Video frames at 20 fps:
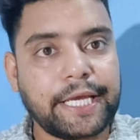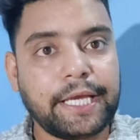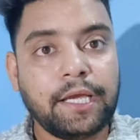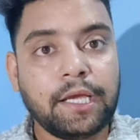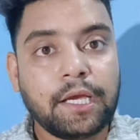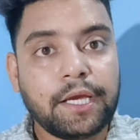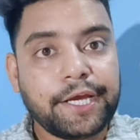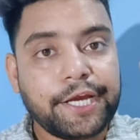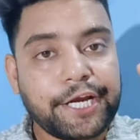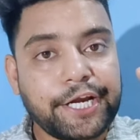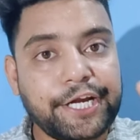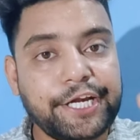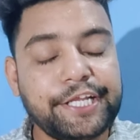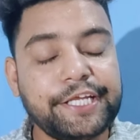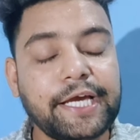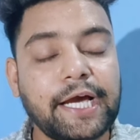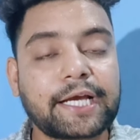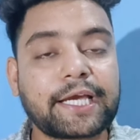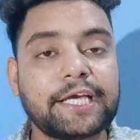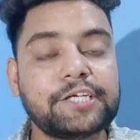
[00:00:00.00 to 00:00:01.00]
है
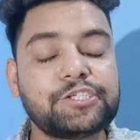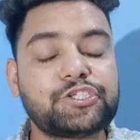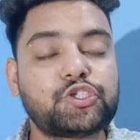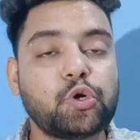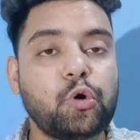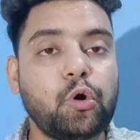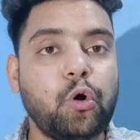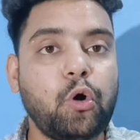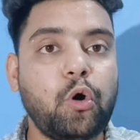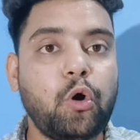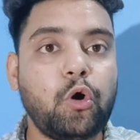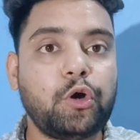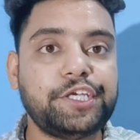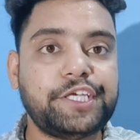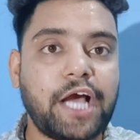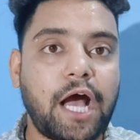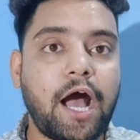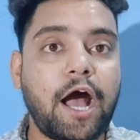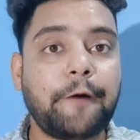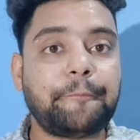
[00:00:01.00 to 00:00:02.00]
इंडिया के जो
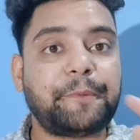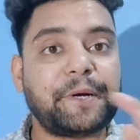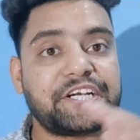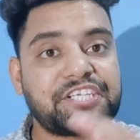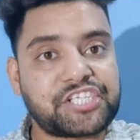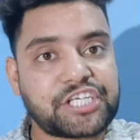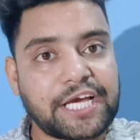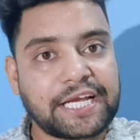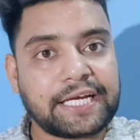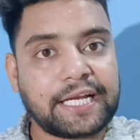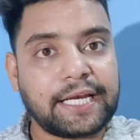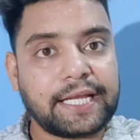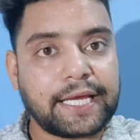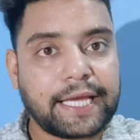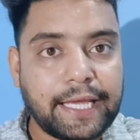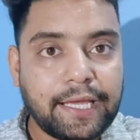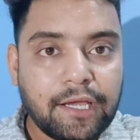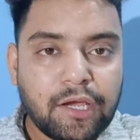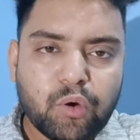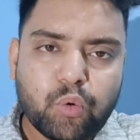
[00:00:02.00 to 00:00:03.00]
यहाँ पर चैनल
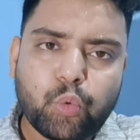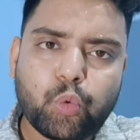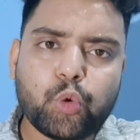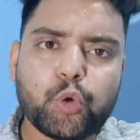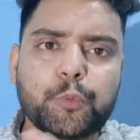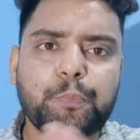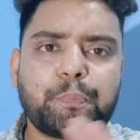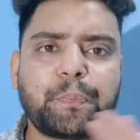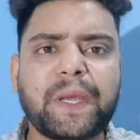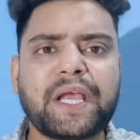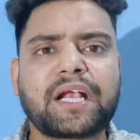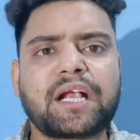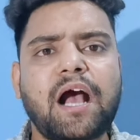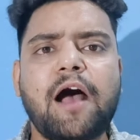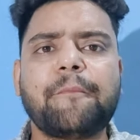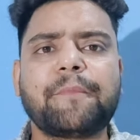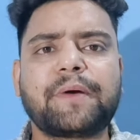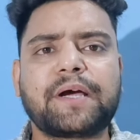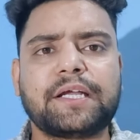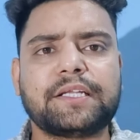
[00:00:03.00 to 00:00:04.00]
है उनपे
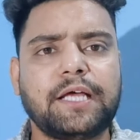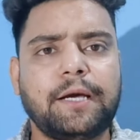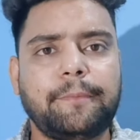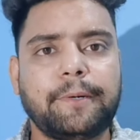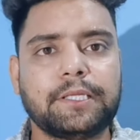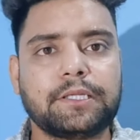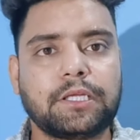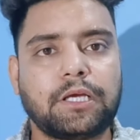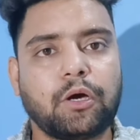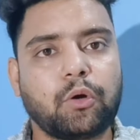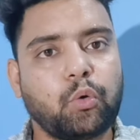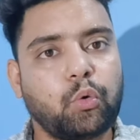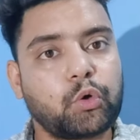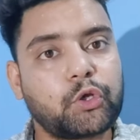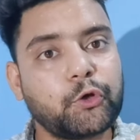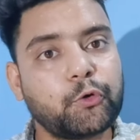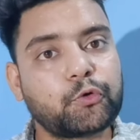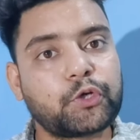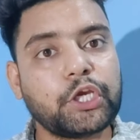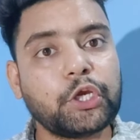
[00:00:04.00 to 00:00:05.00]
काम करना बंद करो
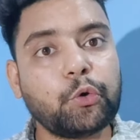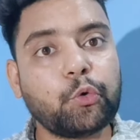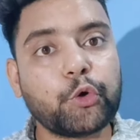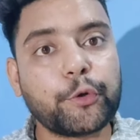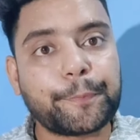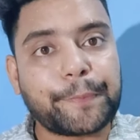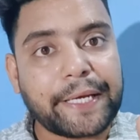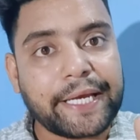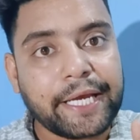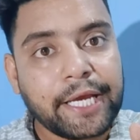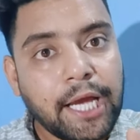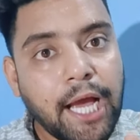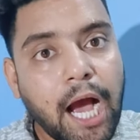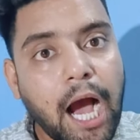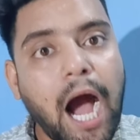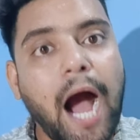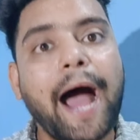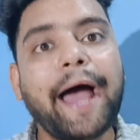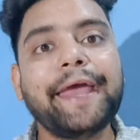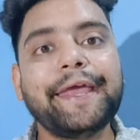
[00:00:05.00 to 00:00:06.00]
क्योंकि उनपे
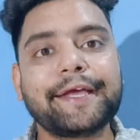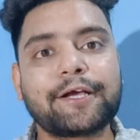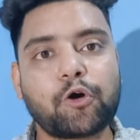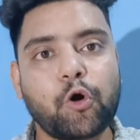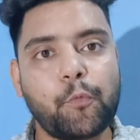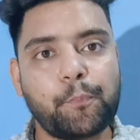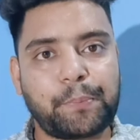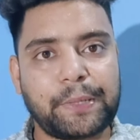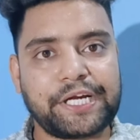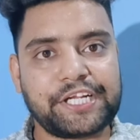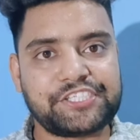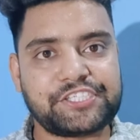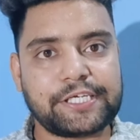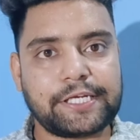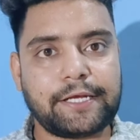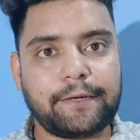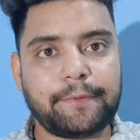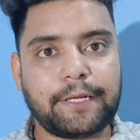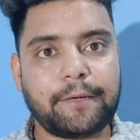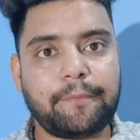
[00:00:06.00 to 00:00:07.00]
हाई
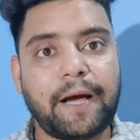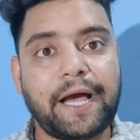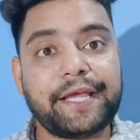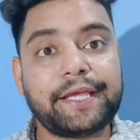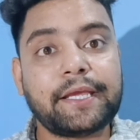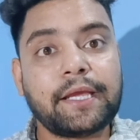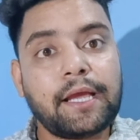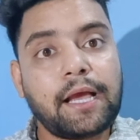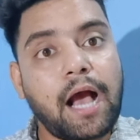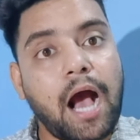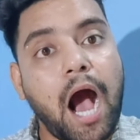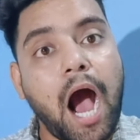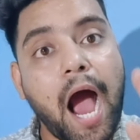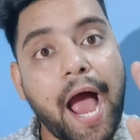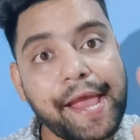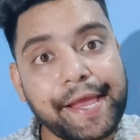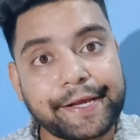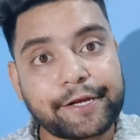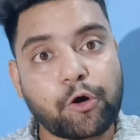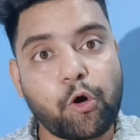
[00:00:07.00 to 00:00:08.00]
कंपटीशन है मेरे भाई
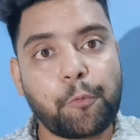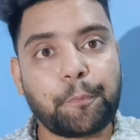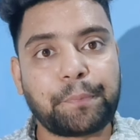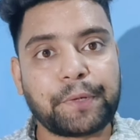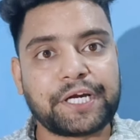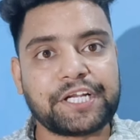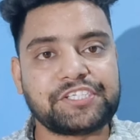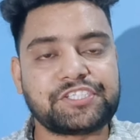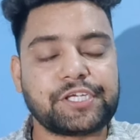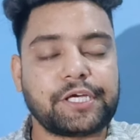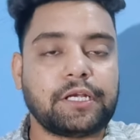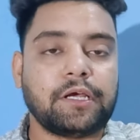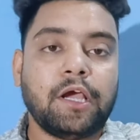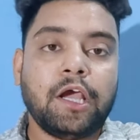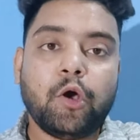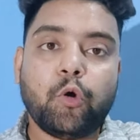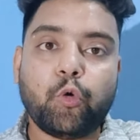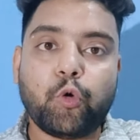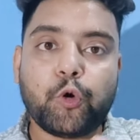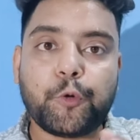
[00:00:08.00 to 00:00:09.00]
हाई कंपटीशन
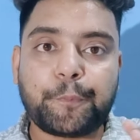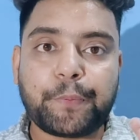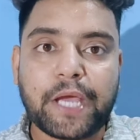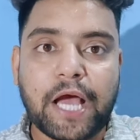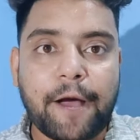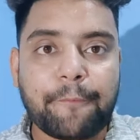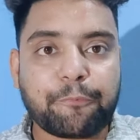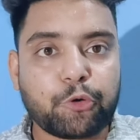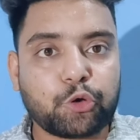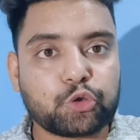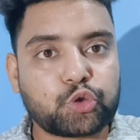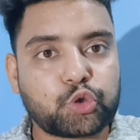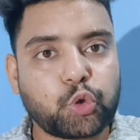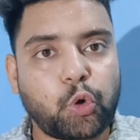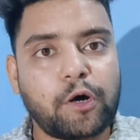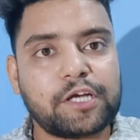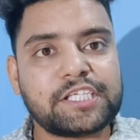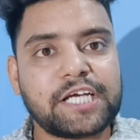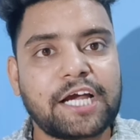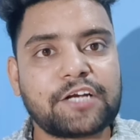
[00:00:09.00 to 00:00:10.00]
आपको
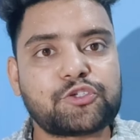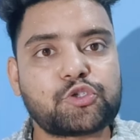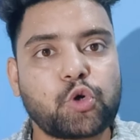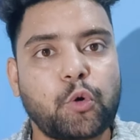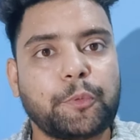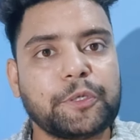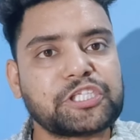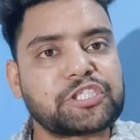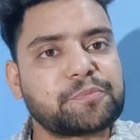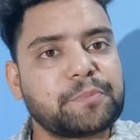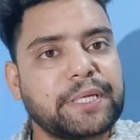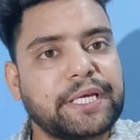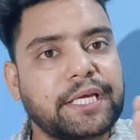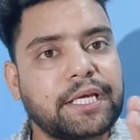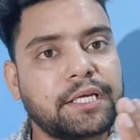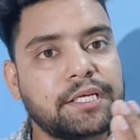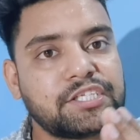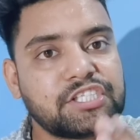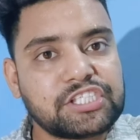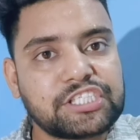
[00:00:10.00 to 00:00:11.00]
दो आपको 2024
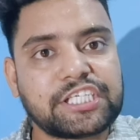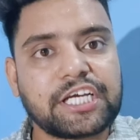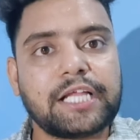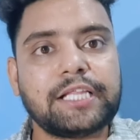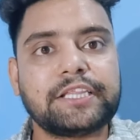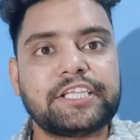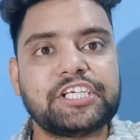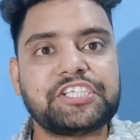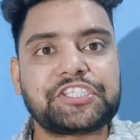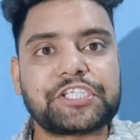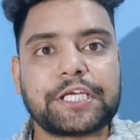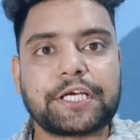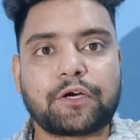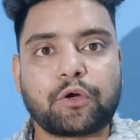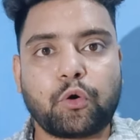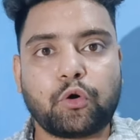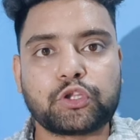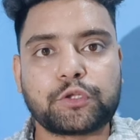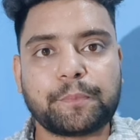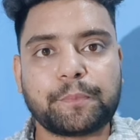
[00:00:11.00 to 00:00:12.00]
में जल्दी से
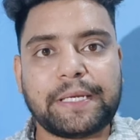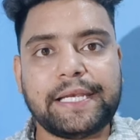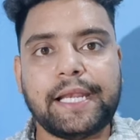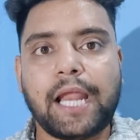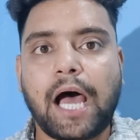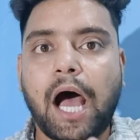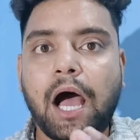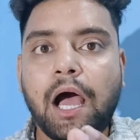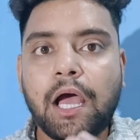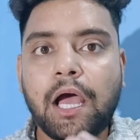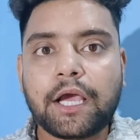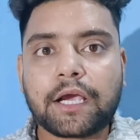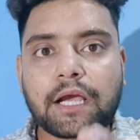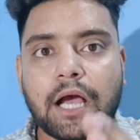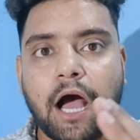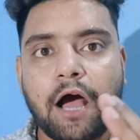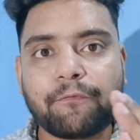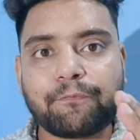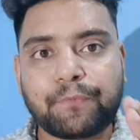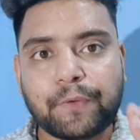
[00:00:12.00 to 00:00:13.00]
ग्रोथ मिलना
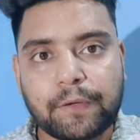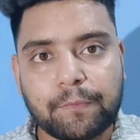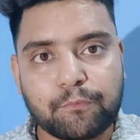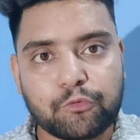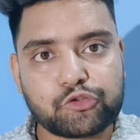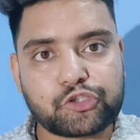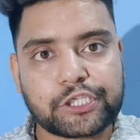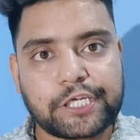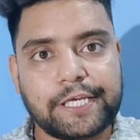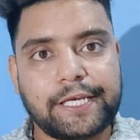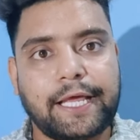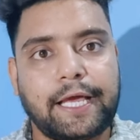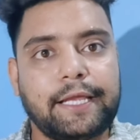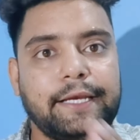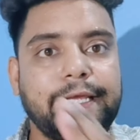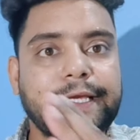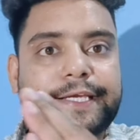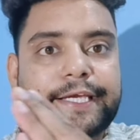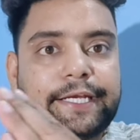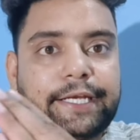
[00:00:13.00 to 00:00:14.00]
काफी मुश्किल है
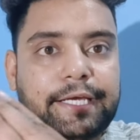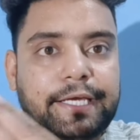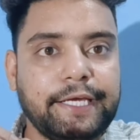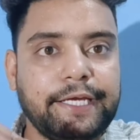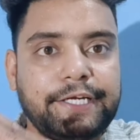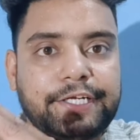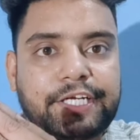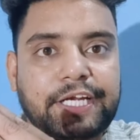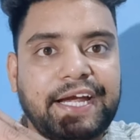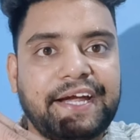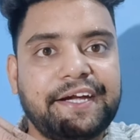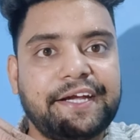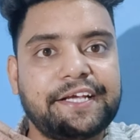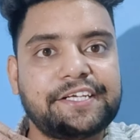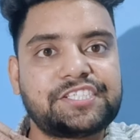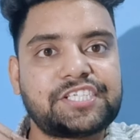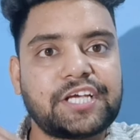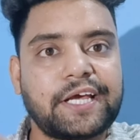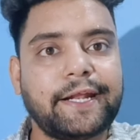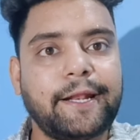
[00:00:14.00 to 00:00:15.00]
लेकिन इन
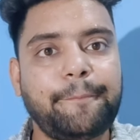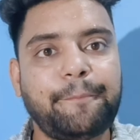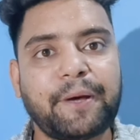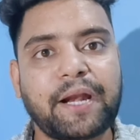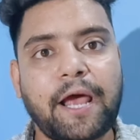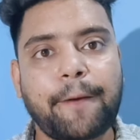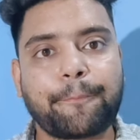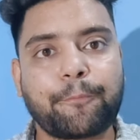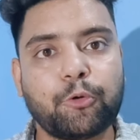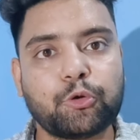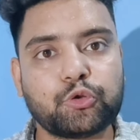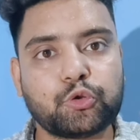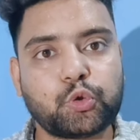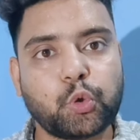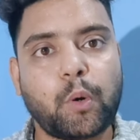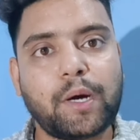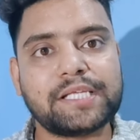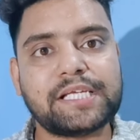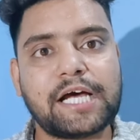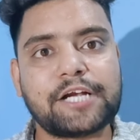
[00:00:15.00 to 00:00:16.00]
ट्रेंडिंग चैनल पर आपको
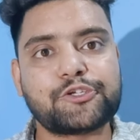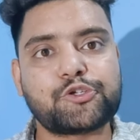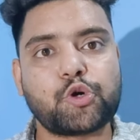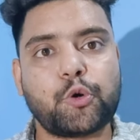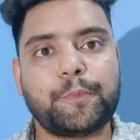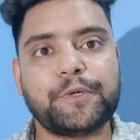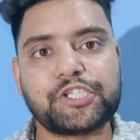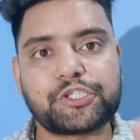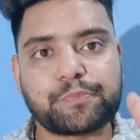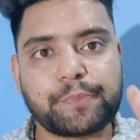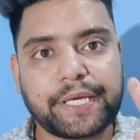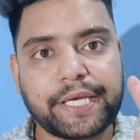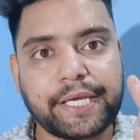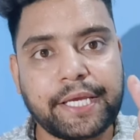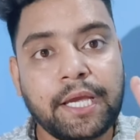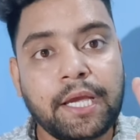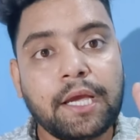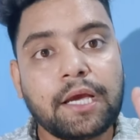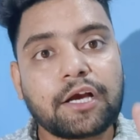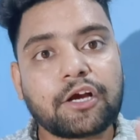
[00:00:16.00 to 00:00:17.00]
2024
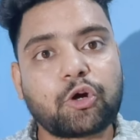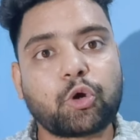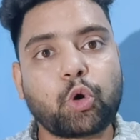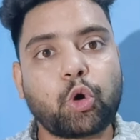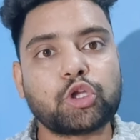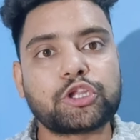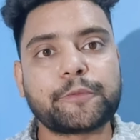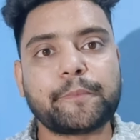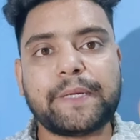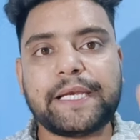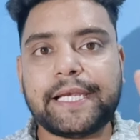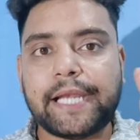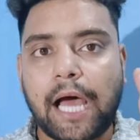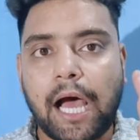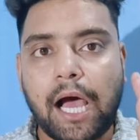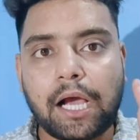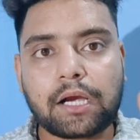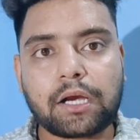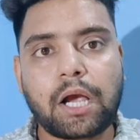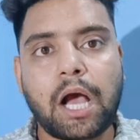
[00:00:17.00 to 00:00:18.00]
में ग्रोथ मिलना
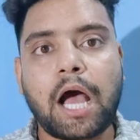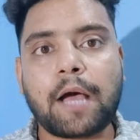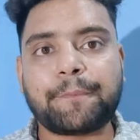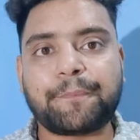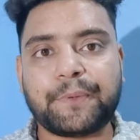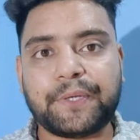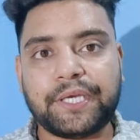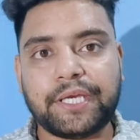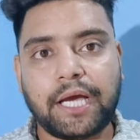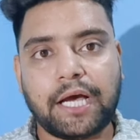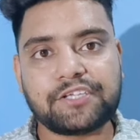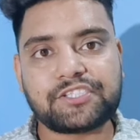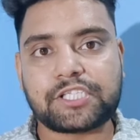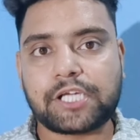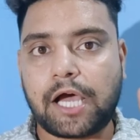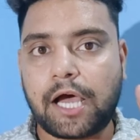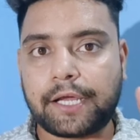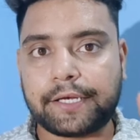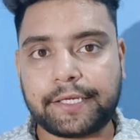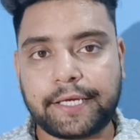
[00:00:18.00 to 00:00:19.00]
काफी
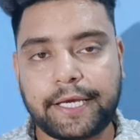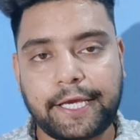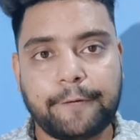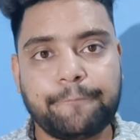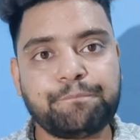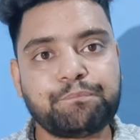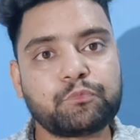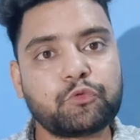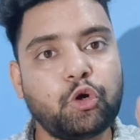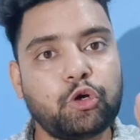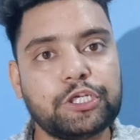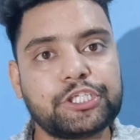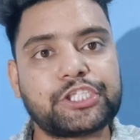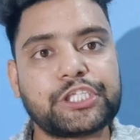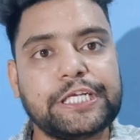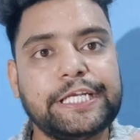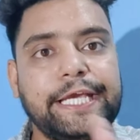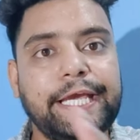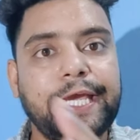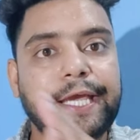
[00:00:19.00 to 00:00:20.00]
आसान है तो
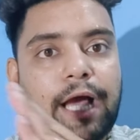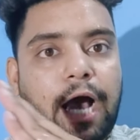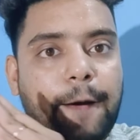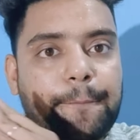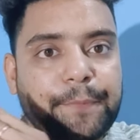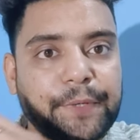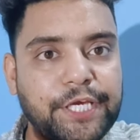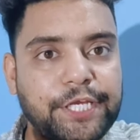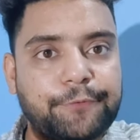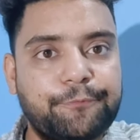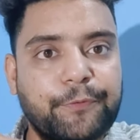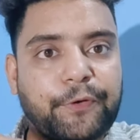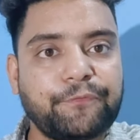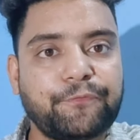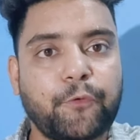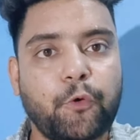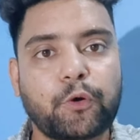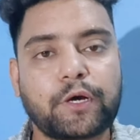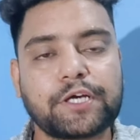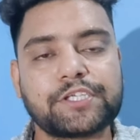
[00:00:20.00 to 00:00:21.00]
इसलिए आप इन पे
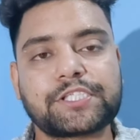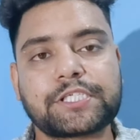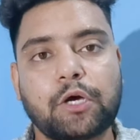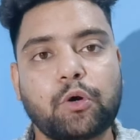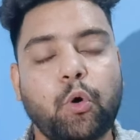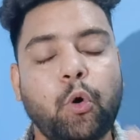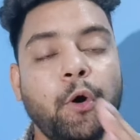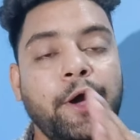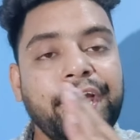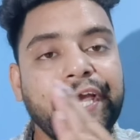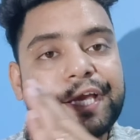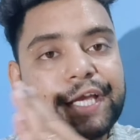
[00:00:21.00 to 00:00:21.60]
फोकस करो